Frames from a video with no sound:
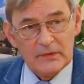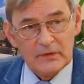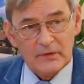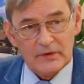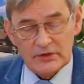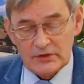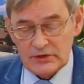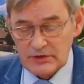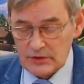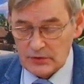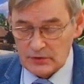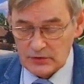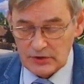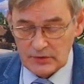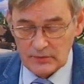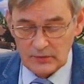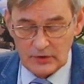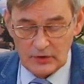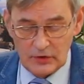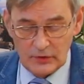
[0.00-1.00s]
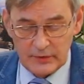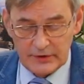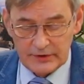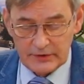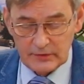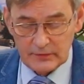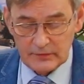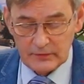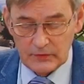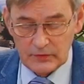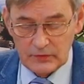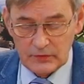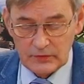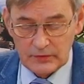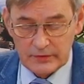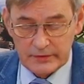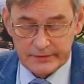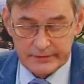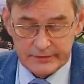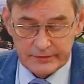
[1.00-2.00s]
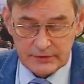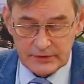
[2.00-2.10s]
28 kilometrów dróg,